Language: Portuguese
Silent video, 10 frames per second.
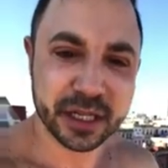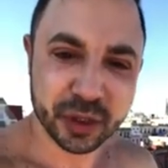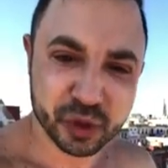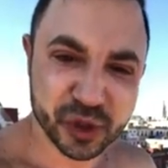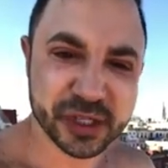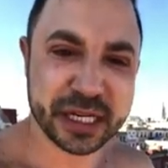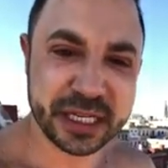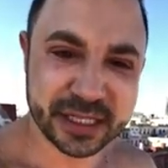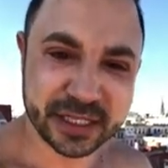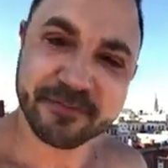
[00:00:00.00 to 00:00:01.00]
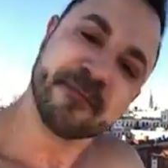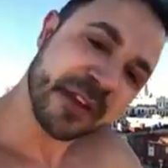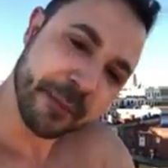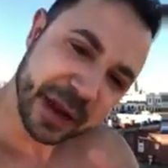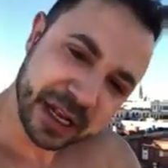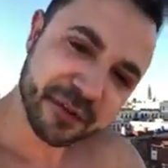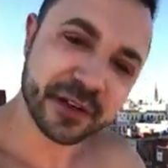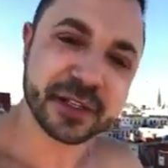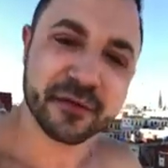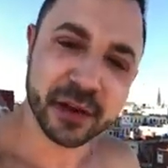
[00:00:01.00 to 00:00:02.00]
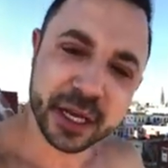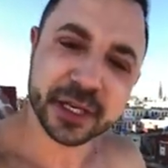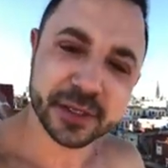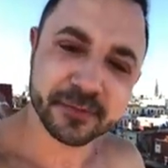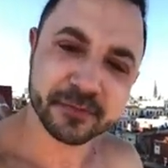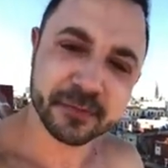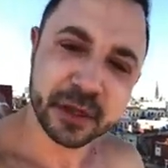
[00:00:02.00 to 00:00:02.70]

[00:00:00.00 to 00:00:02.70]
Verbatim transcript: Então, socialista, vem para cá fazer férias.